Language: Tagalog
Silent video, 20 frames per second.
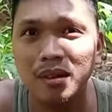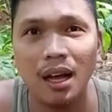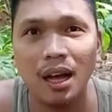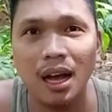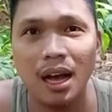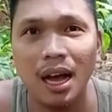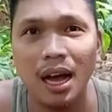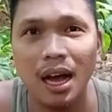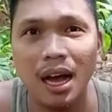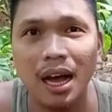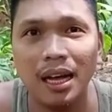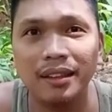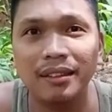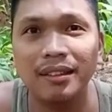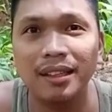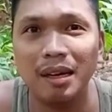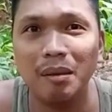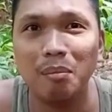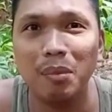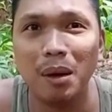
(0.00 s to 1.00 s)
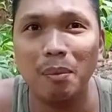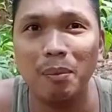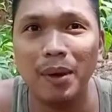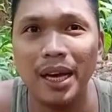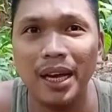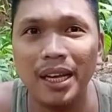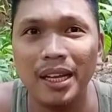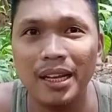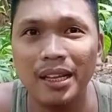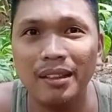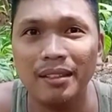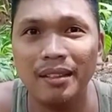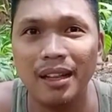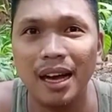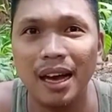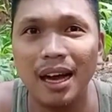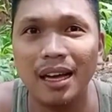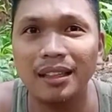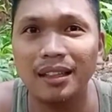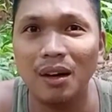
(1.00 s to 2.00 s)
wow. at nagpapainit ng
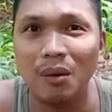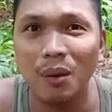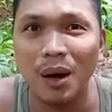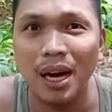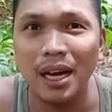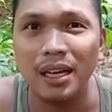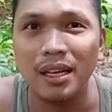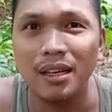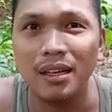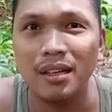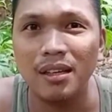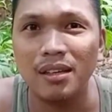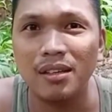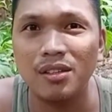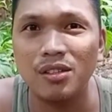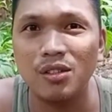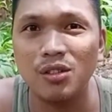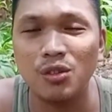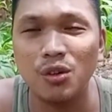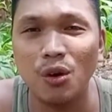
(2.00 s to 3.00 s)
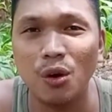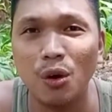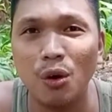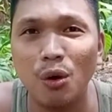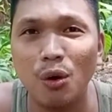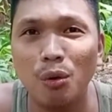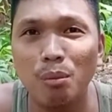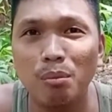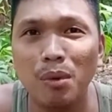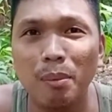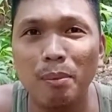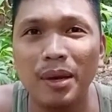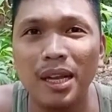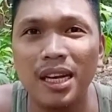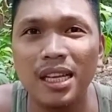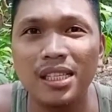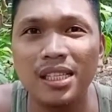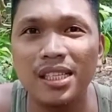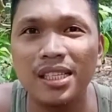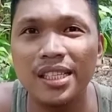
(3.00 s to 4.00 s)
katawan. So,
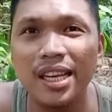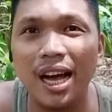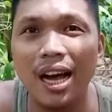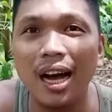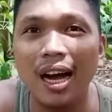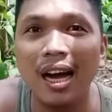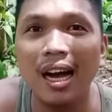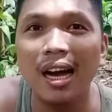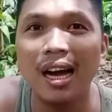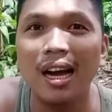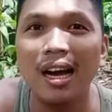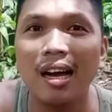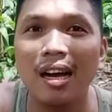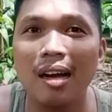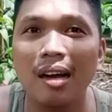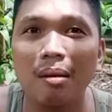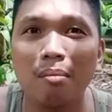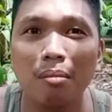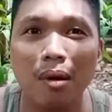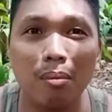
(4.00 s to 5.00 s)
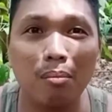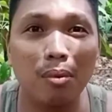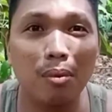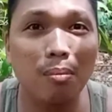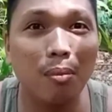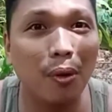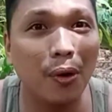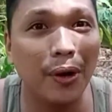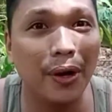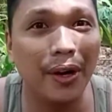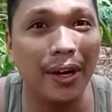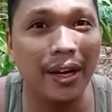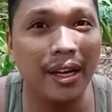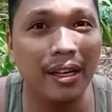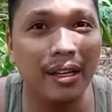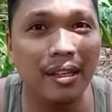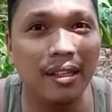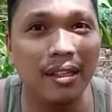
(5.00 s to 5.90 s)
mabilis niyang mabuburn